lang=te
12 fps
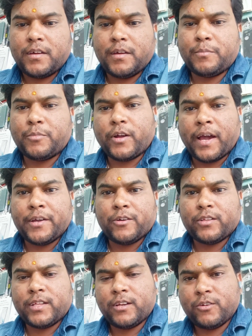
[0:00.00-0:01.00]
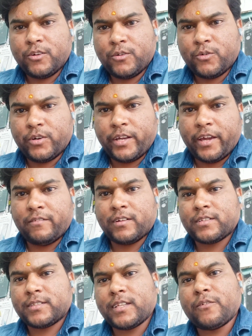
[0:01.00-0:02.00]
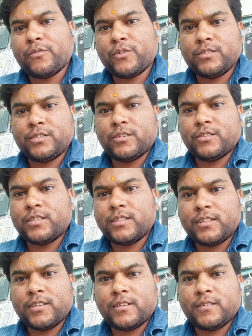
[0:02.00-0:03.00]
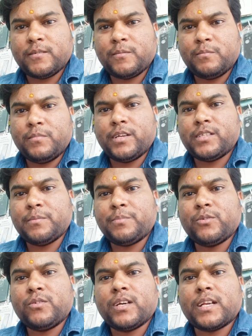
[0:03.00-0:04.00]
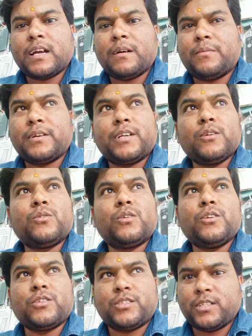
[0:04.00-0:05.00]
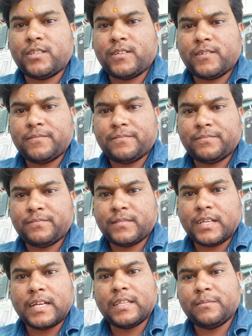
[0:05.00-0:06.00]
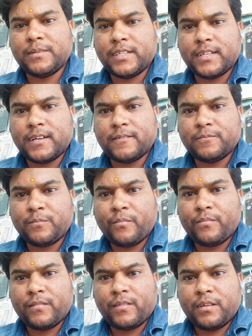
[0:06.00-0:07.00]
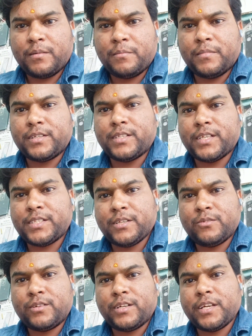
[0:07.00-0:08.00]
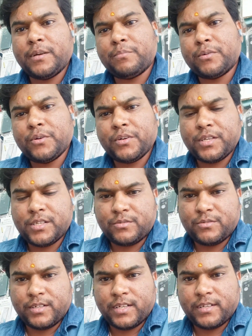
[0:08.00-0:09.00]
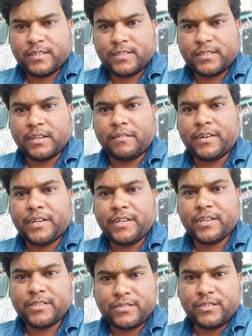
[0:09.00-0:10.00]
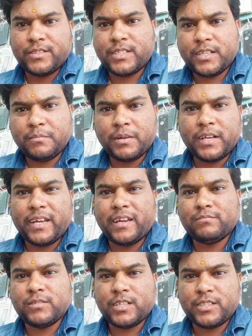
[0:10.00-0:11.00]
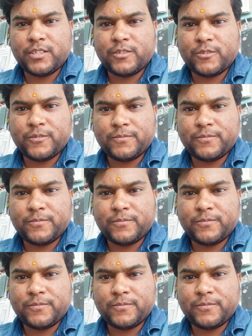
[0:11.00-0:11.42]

ఇప్పుడు అయోధ్యలో గుడి ఎవరి తరఫు నుంచి వచ్చింది బీజేపీ ఉన్నారు కాబట్టి గుడి వచ్చింది అర్థమైందా మీరు చేసేది ఉంటే ఎప్పుడో చేస్తుండే సెవెంటీ ఇయర్స్ నుంచి మళ్ళీ ఏం చేసారు